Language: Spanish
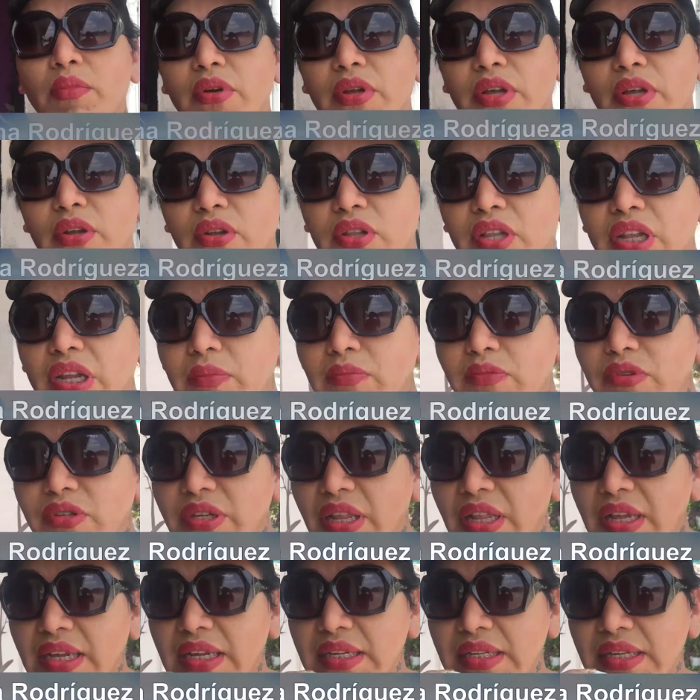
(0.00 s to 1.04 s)
porque no tenemos
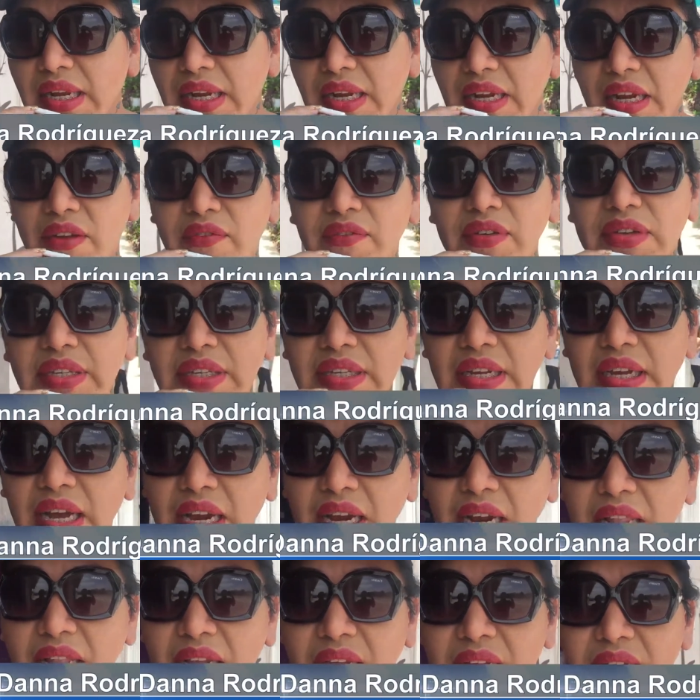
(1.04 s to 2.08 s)
nada que salir a
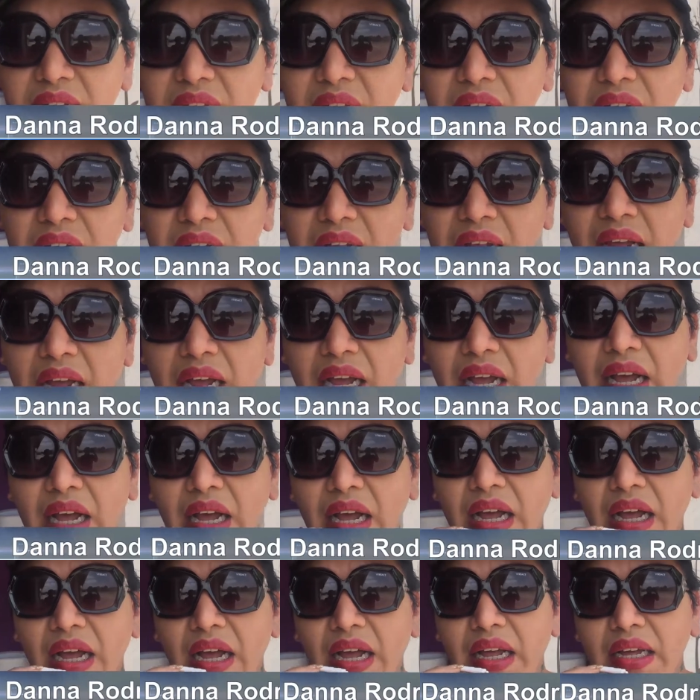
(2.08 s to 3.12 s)
festejar, nada que salir
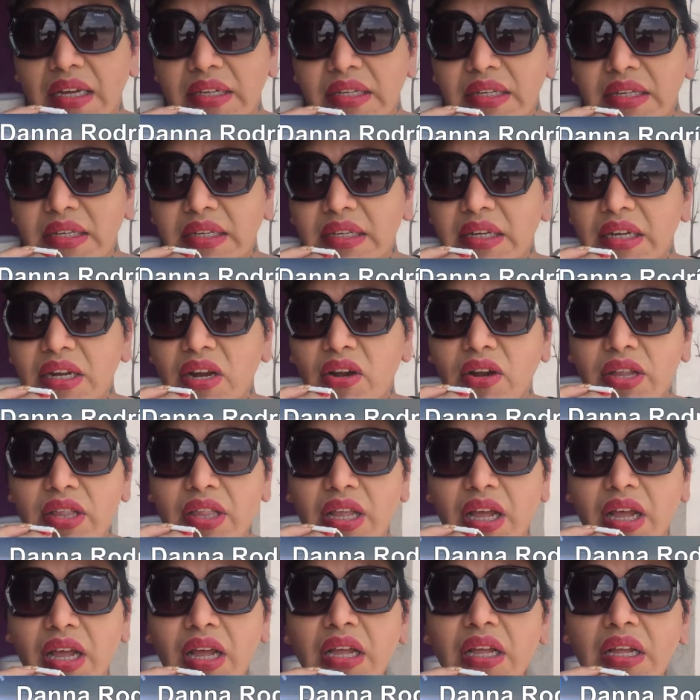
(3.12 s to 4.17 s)
a, exigir
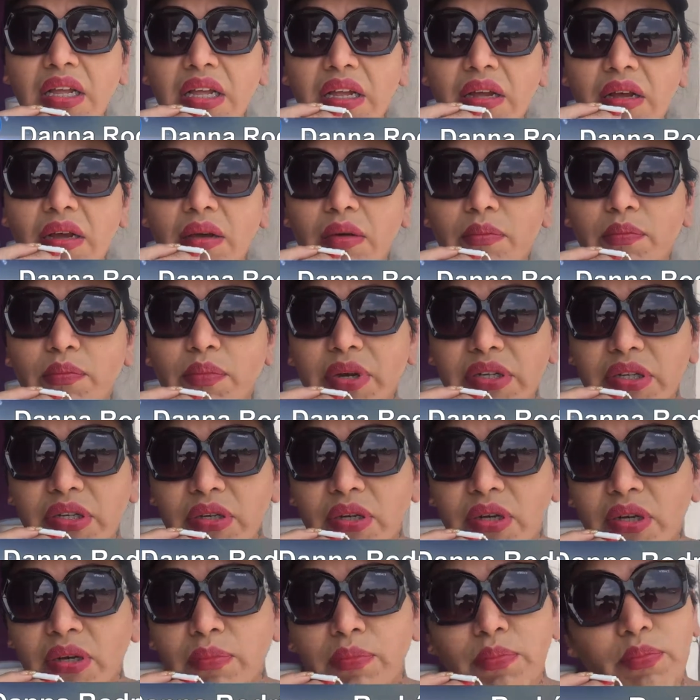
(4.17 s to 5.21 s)
ahorita,
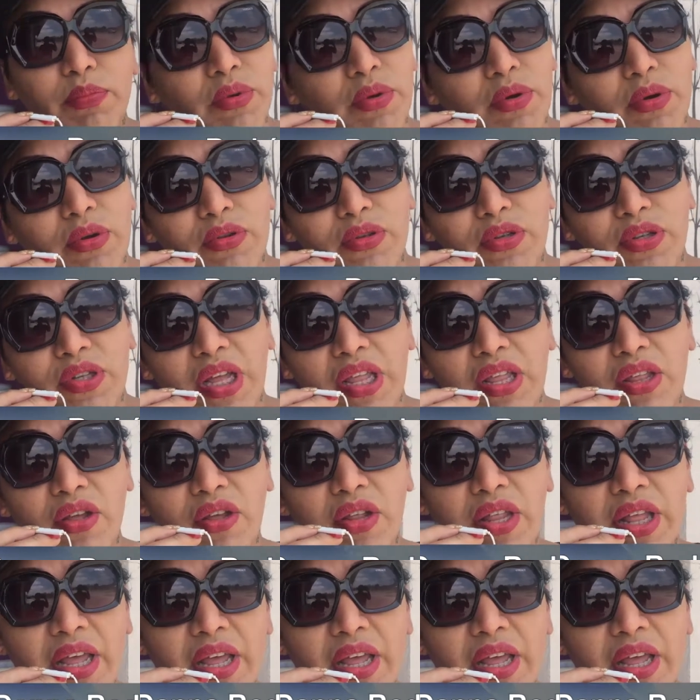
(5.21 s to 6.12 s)
puesto por lo sucedido